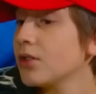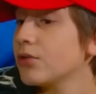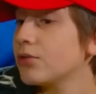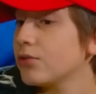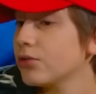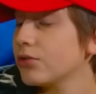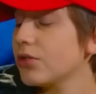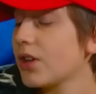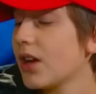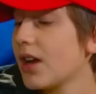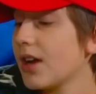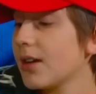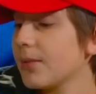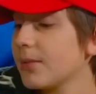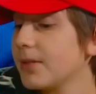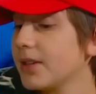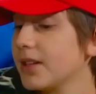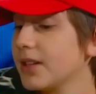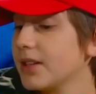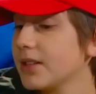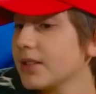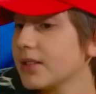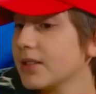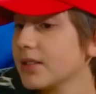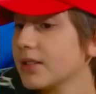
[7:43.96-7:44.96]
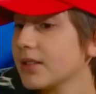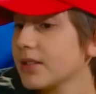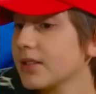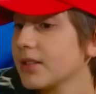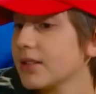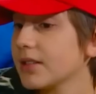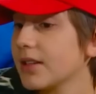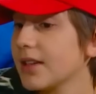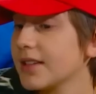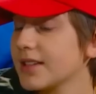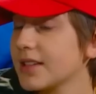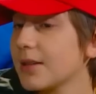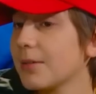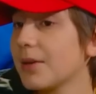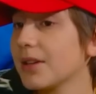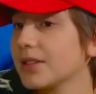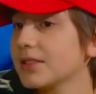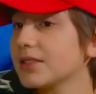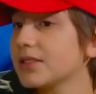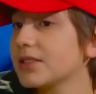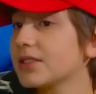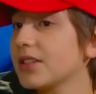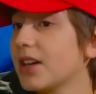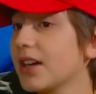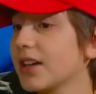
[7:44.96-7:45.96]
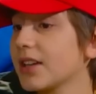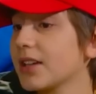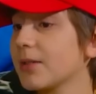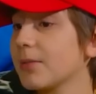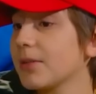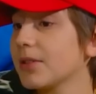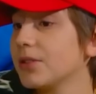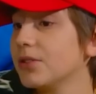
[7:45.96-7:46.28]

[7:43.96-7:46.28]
Tuna abi ne zamandır takip